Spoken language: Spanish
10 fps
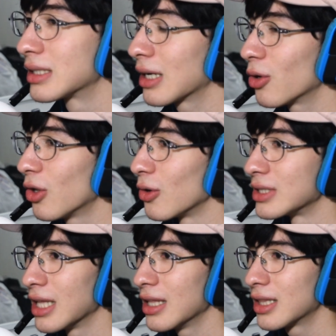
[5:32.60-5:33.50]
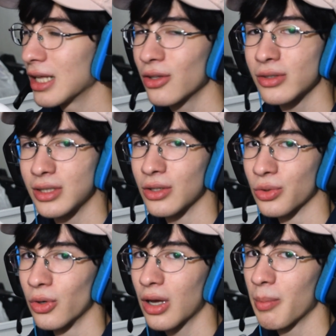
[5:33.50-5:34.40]
es que cuando lo esté editando, se
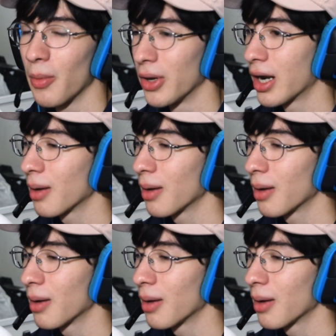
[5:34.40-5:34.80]
los juro que me voy a